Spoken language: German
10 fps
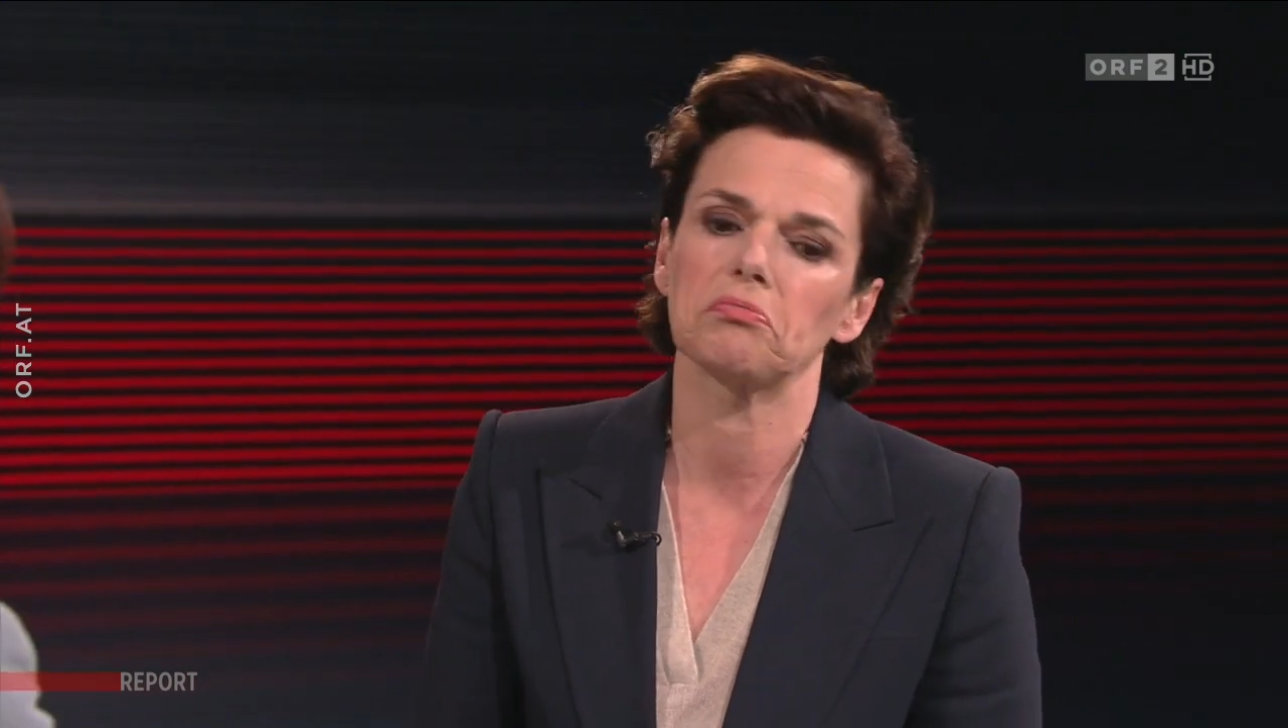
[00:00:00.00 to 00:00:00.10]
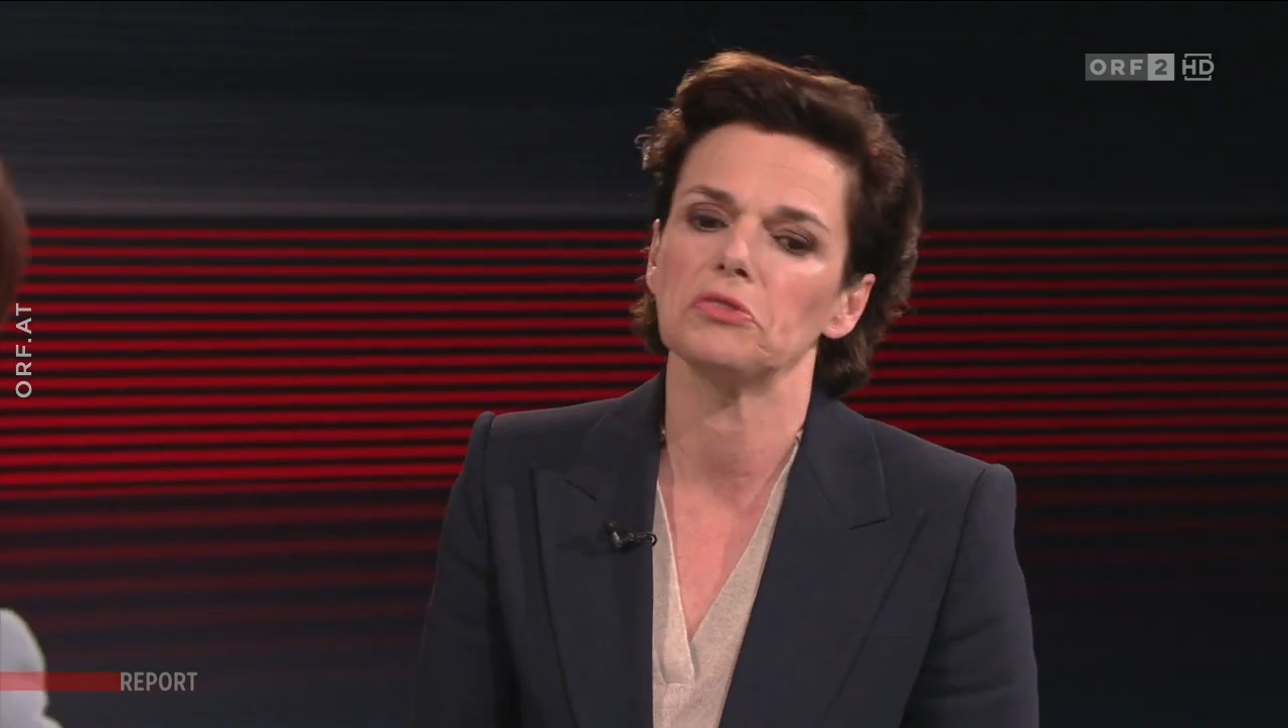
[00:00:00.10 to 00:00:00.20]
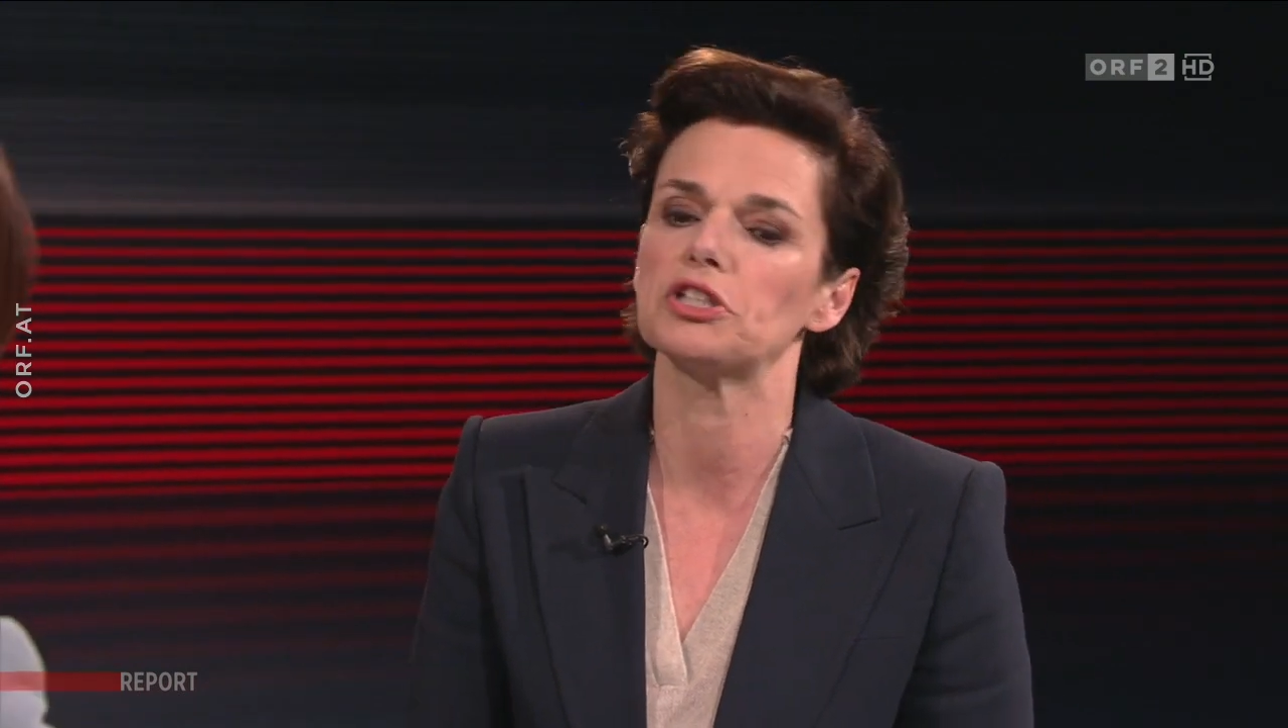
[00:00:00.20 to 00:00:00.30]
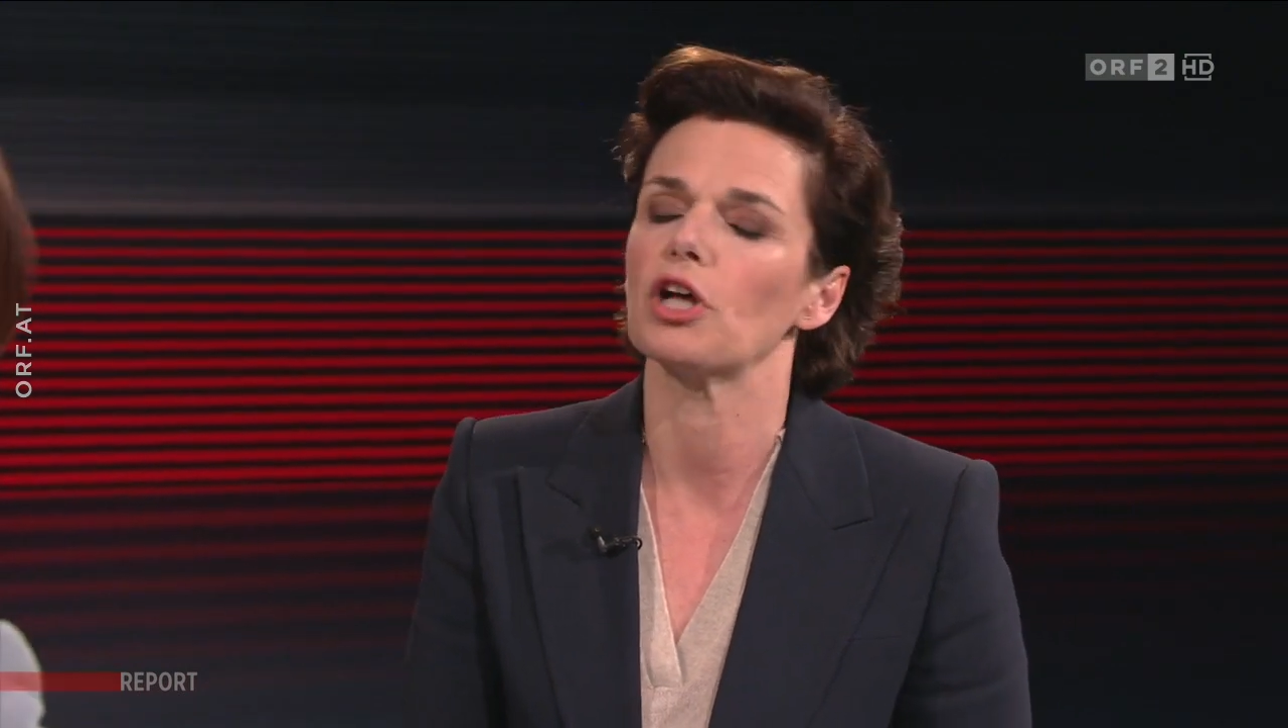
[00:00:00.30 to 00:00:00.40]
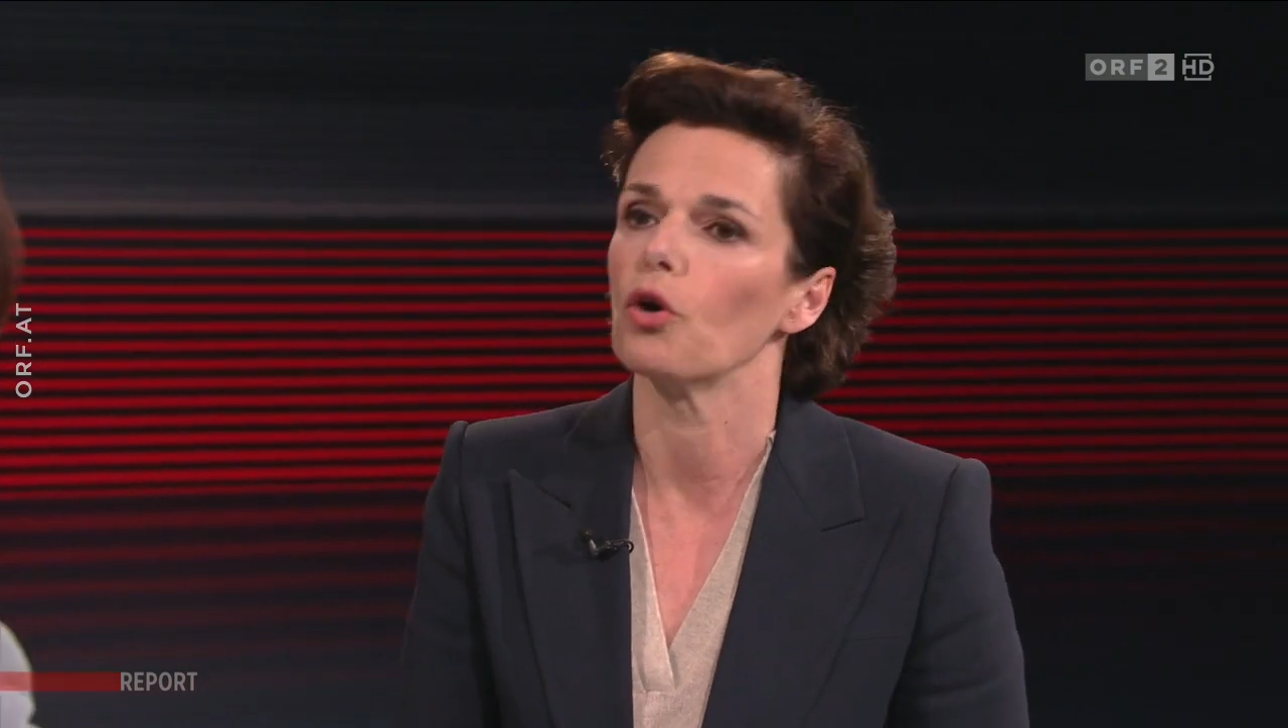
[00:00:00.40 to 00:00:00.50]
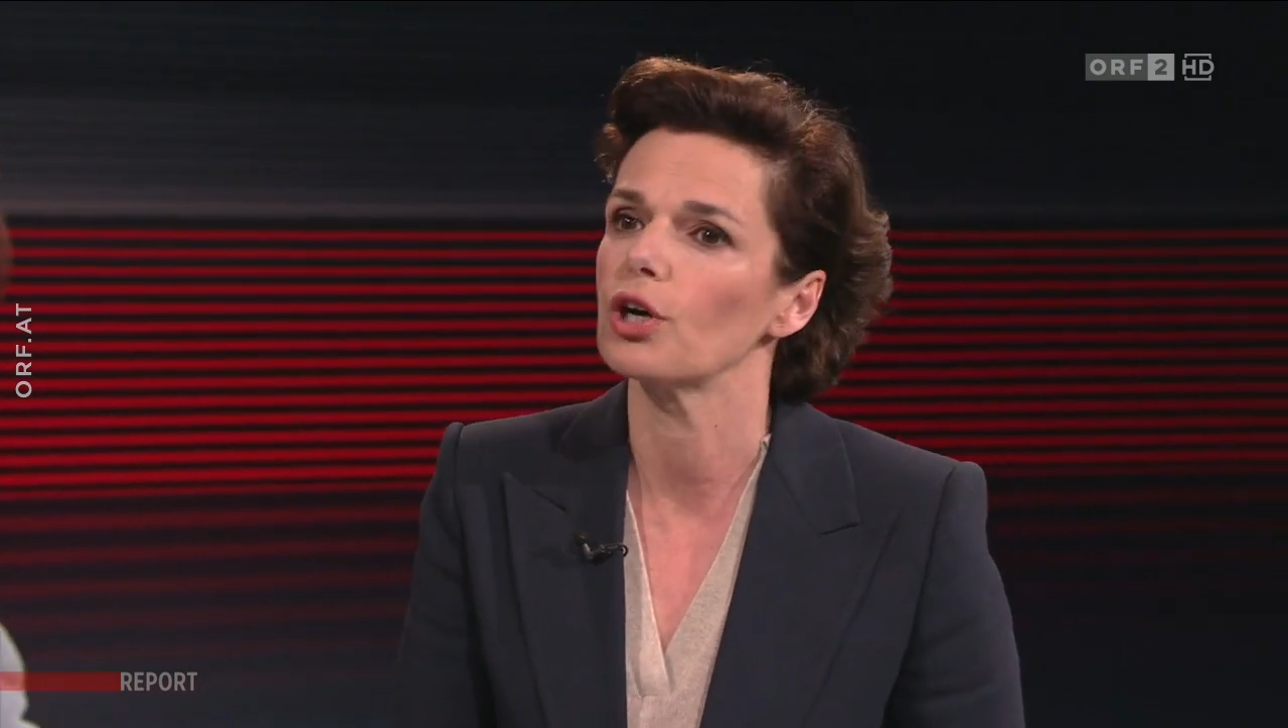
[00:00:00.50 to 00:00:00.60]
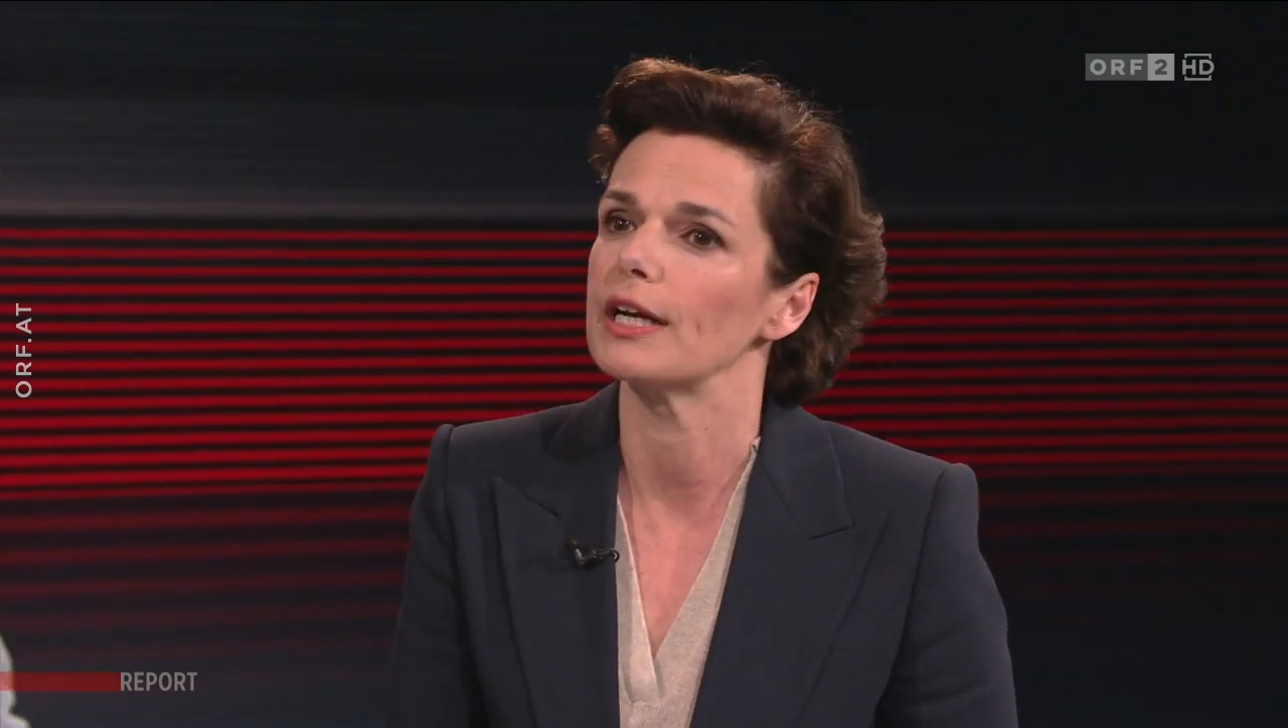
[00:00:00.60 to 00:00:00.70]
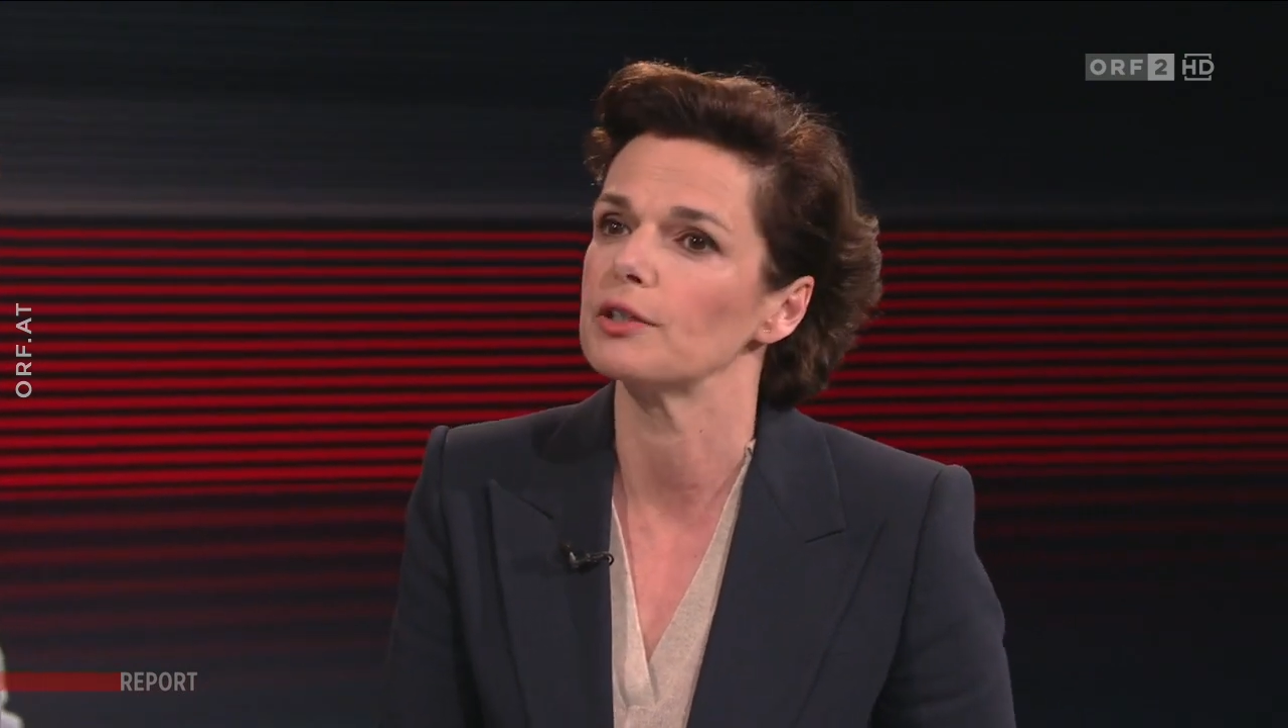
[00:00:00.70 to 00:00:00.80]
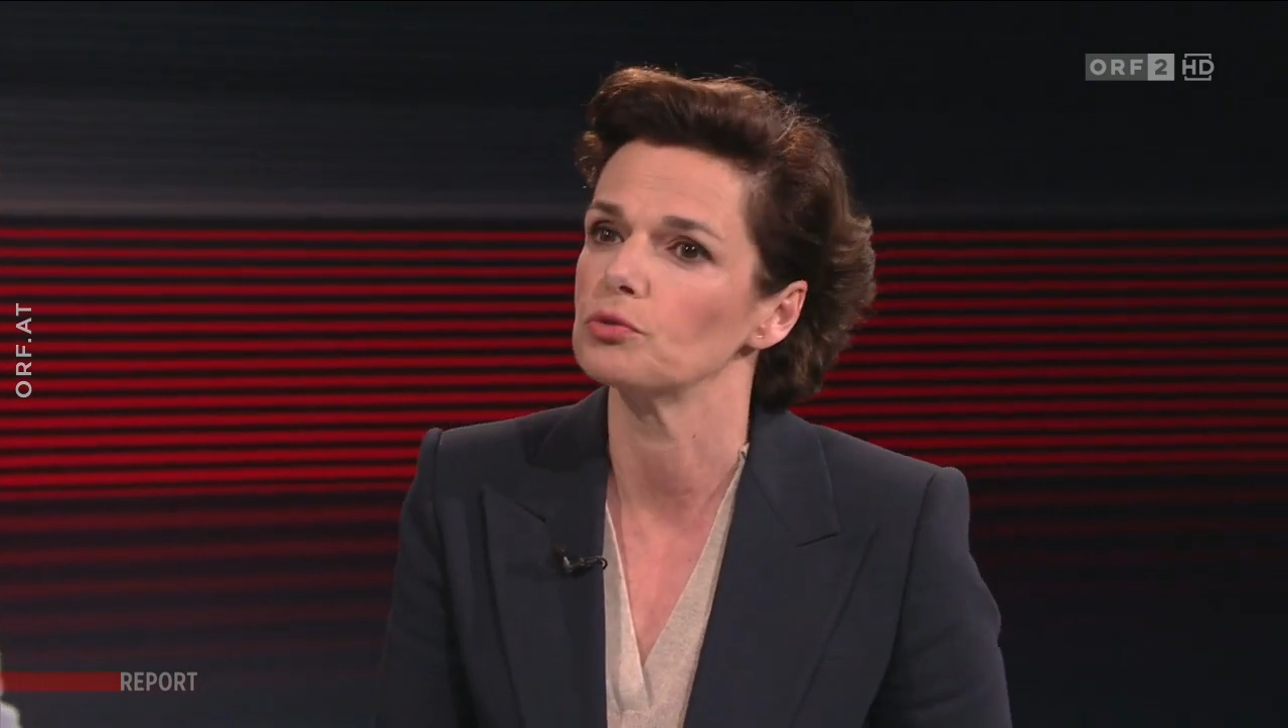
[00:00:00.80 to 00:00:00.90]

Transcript: ist auch kein